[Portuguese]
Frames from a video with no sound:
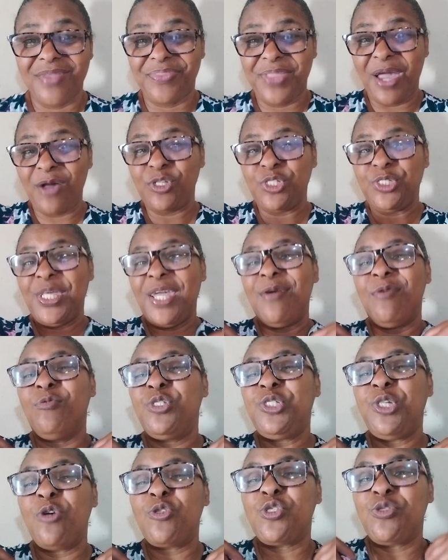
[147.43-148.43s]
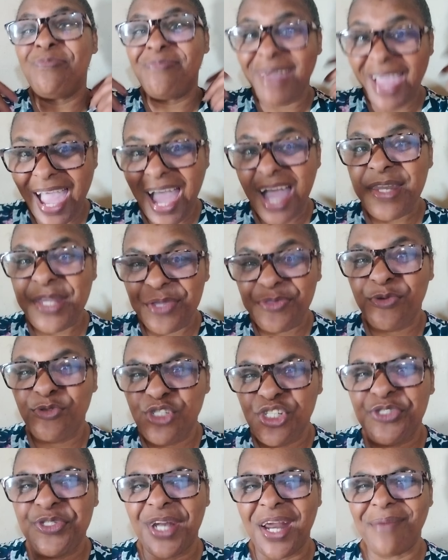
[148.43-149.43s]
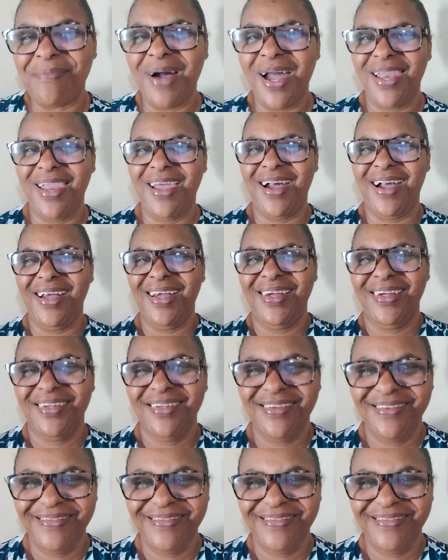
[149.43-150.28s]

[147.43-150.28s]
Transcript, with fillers: Deus tem os seus méritos de trabalhar.